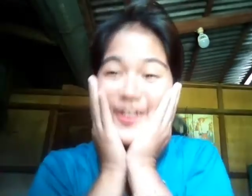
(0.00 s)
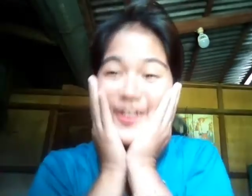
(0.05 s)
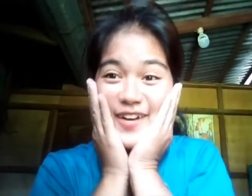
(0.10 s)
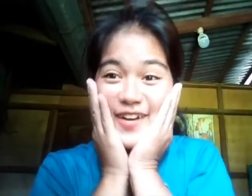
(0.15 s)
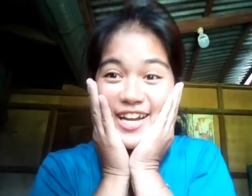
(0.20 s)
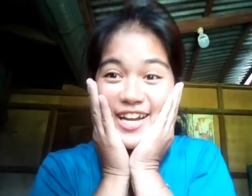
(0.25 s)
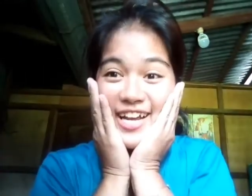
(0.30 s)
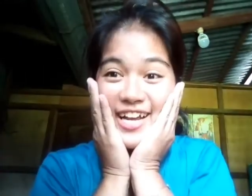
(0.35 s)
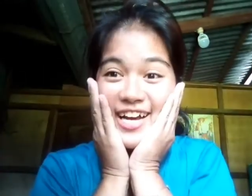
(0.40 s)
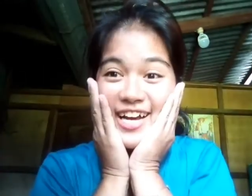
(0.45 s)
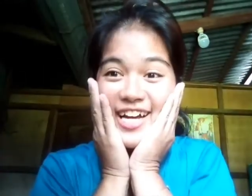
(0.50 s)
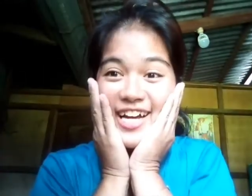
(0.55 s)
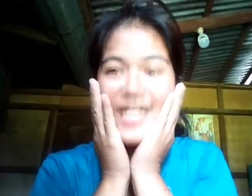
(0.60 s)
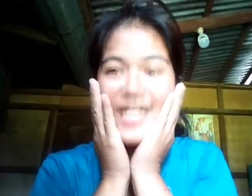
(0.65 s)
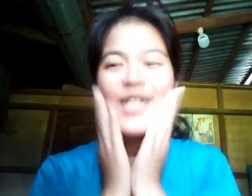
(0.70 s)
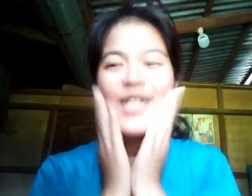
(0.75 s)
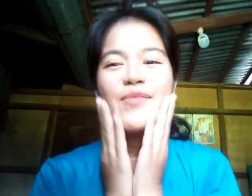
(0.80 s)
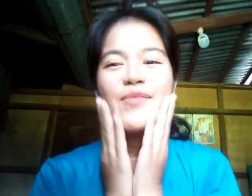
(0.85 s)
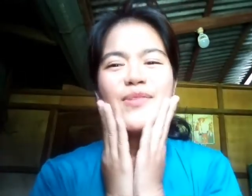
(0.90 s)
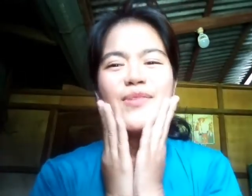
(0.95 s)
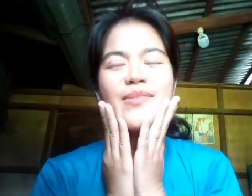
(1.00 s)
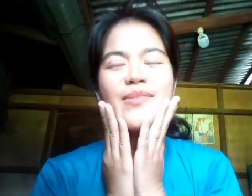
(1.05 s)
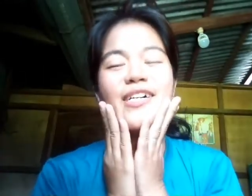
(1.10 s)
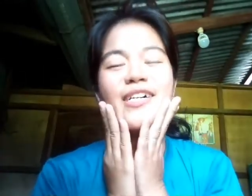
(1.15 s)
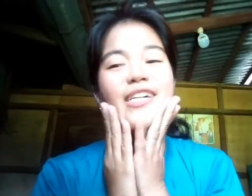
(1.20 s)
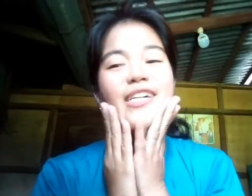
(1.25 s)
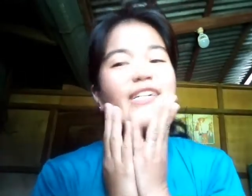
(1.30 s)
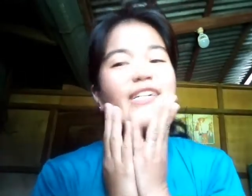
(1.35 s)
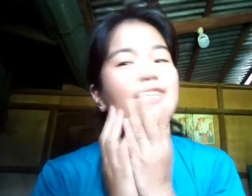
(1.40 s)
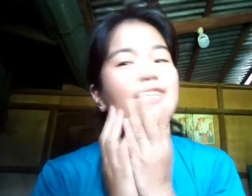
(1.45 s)
Ala, namang,
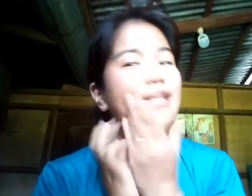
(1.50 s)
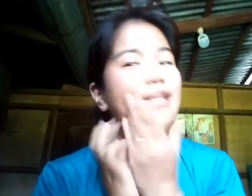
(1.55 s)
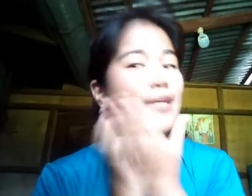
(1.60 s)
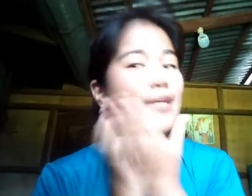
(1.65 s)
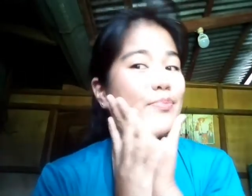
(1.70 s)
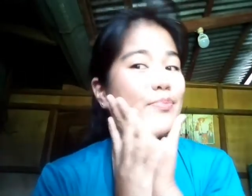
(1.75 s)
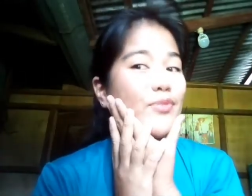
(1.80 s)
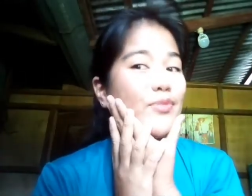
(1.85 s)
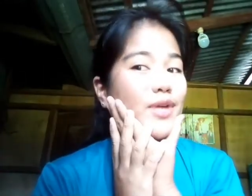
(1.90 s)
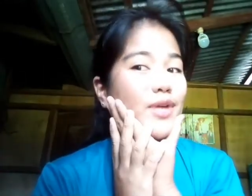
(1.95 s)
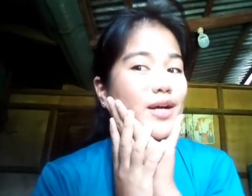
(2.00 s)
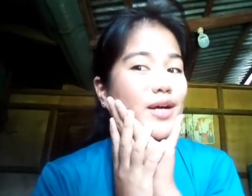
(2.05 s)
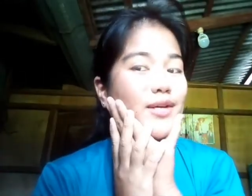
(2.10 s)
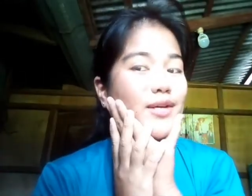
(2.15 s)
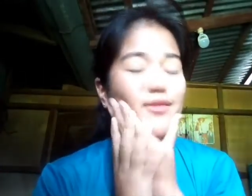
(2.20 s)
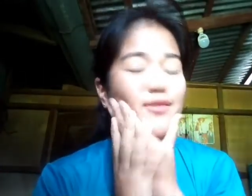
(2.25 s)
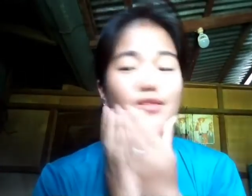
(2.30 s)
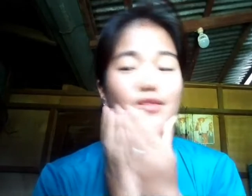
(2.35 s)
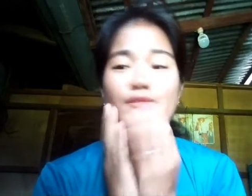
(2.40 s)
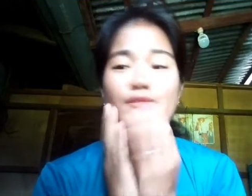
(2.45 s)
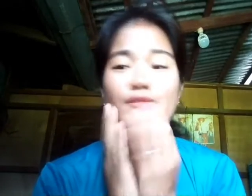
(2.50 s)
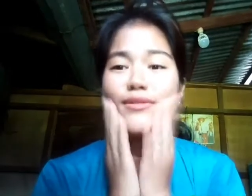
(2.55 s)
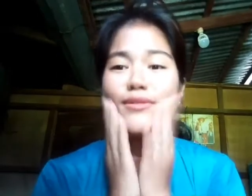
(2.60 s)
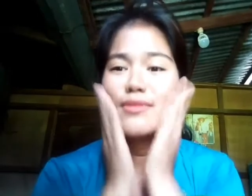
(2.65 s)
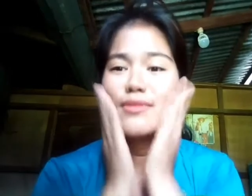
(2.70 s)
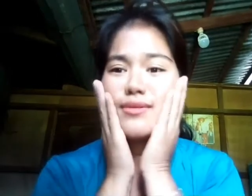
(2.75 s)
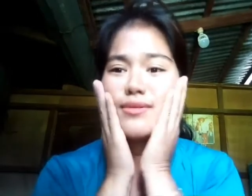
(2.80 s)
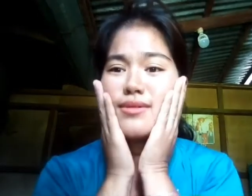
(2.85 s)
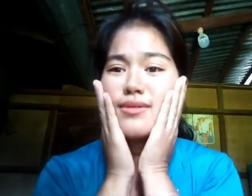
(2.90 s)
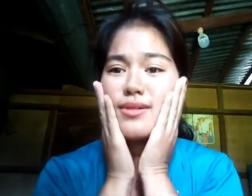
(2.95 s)
nagapulagin ko.
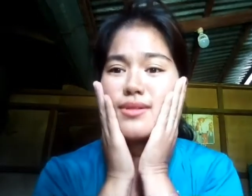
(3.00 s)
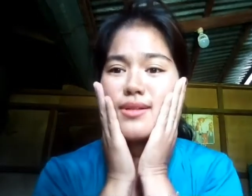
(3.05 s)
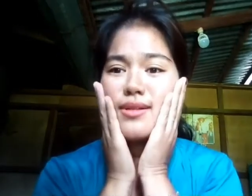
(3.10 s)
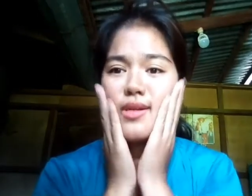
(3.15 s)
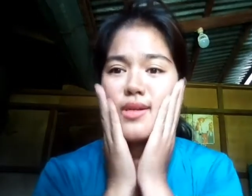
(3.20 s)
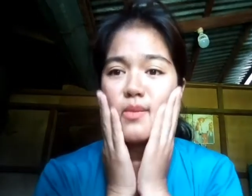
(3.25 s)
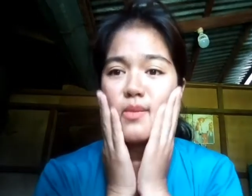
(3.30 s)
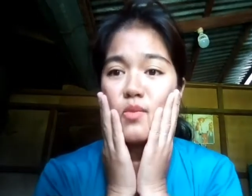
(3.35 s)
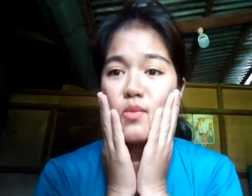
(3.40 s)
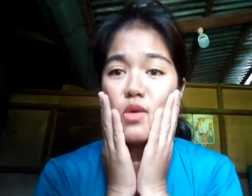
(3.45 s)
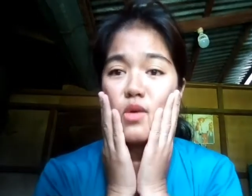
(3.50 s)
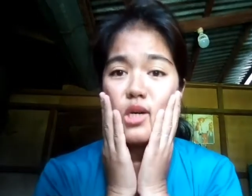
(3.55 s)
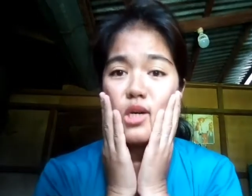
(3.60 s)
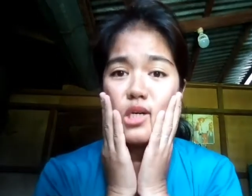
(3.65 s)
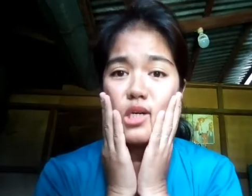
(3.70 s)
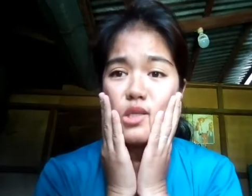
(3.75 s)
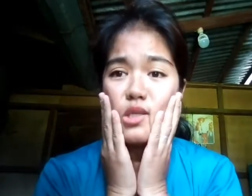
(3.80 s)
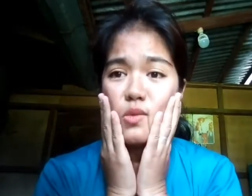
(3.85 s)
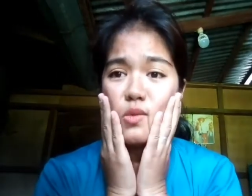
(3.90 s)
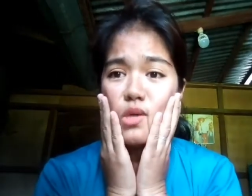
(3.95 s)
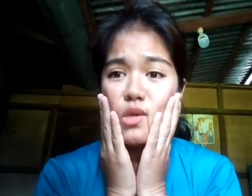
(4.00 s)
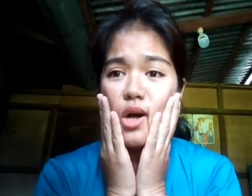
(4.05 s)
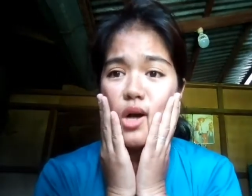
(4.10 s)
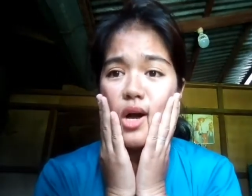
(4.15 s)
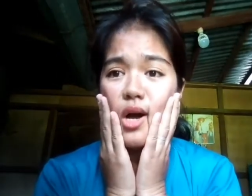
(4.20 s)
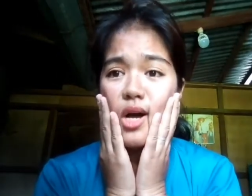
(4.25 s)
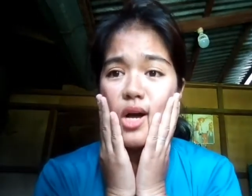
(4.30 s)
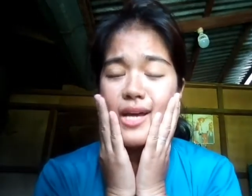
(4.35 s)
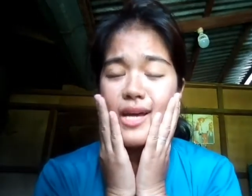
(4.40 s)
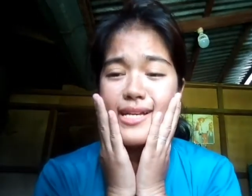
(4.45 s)
Nagapulagin po,
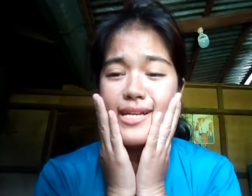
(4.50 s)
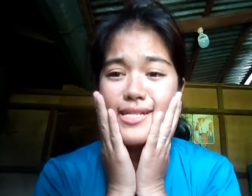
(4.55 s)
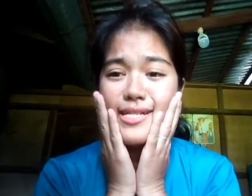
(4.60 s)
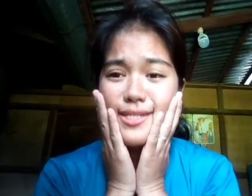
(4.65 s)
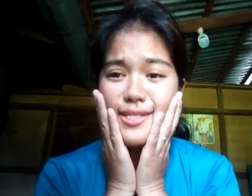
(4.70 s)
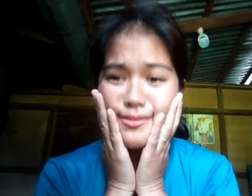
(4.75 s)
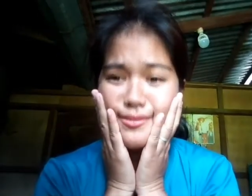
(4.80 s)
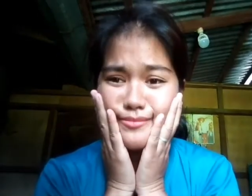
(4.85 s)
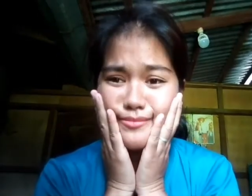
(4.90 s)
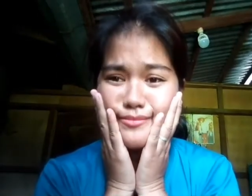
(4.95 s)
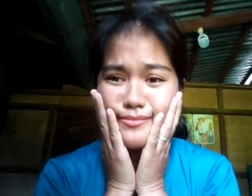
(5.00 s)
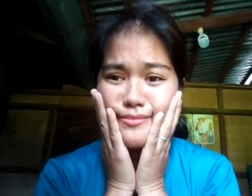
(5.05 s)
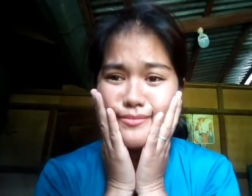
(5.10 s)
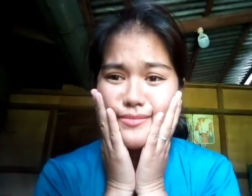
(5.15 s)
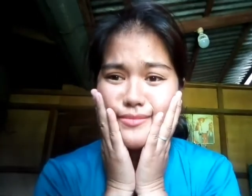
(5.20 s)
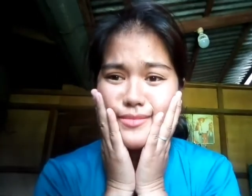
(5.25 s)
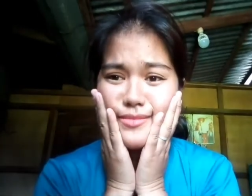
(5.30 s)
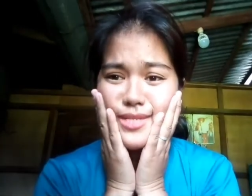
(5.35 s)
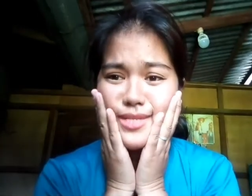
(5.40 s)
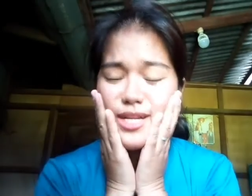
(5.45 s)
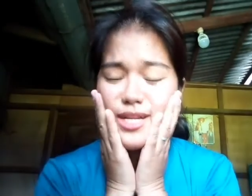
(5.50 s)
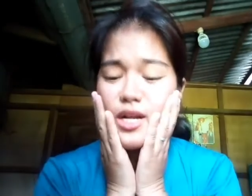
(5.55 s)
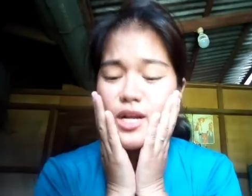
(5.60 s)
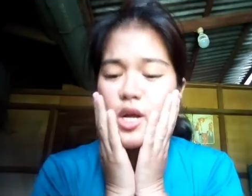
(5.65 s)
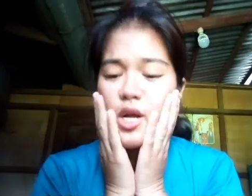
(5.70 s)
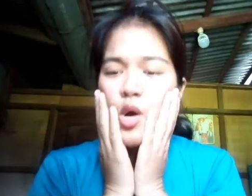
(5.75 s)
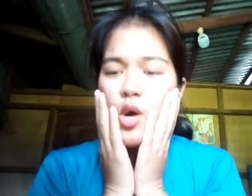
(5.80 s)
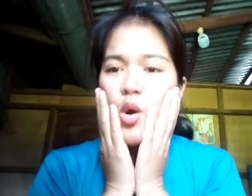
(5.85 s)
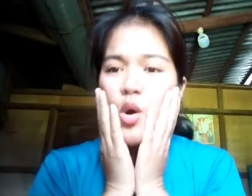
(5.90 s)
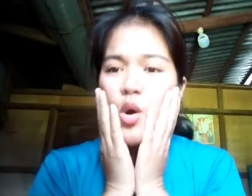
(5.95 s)
guys.
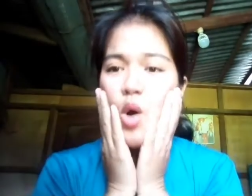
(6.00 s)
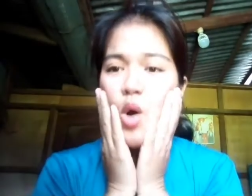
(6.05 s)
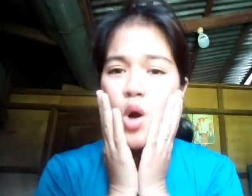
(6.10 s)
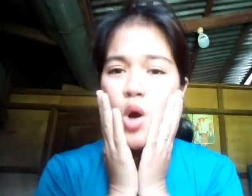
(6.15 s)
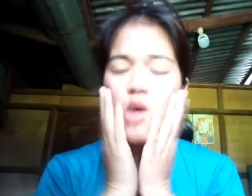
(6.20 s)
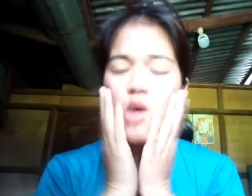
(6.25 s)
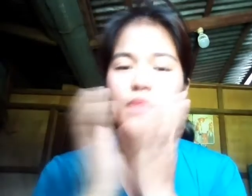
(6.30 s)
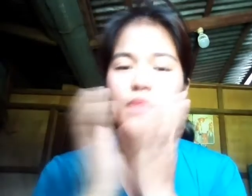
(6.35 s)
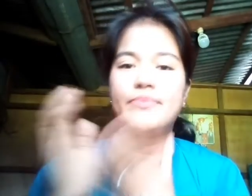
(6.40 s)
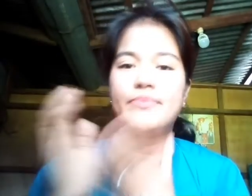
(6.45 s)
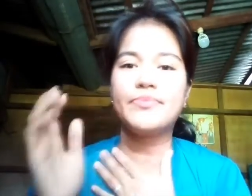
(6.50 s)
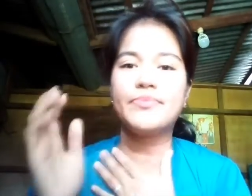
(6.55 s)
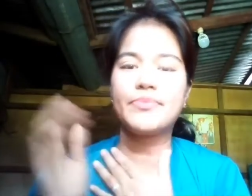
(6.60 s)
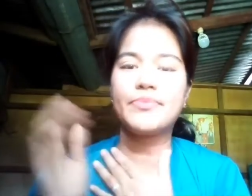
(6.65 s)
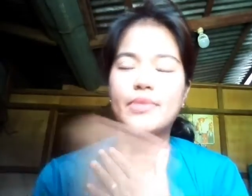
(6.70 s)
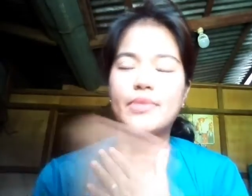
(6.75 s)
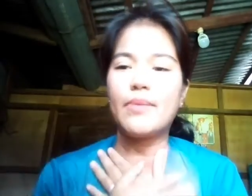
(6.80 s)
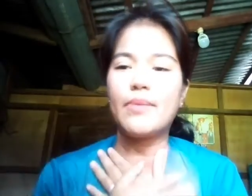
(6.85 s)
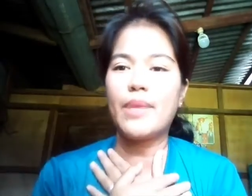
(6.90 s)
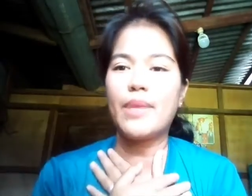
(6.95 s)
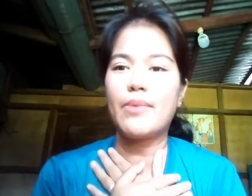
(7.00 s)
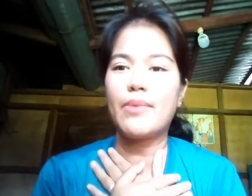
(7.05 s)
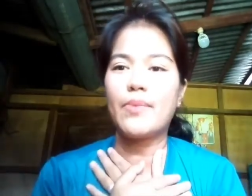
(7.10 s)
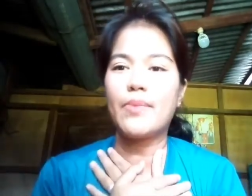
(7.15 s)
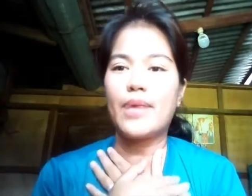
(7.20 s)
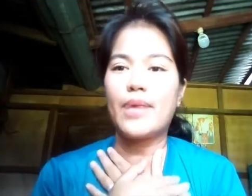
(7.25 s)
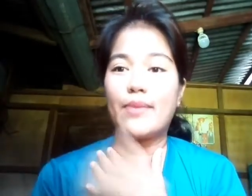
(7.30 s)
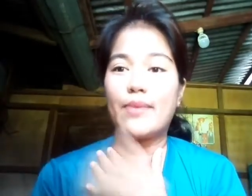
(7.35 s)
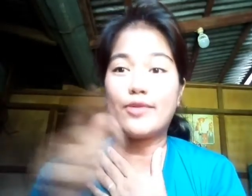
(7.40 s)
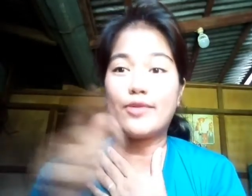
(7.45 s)
Oh, May
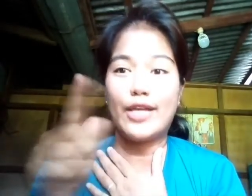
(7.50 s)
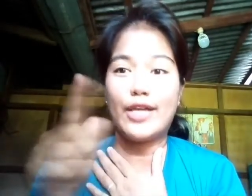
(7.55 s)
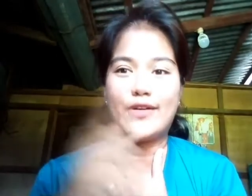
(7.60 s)
ipaprank po tayo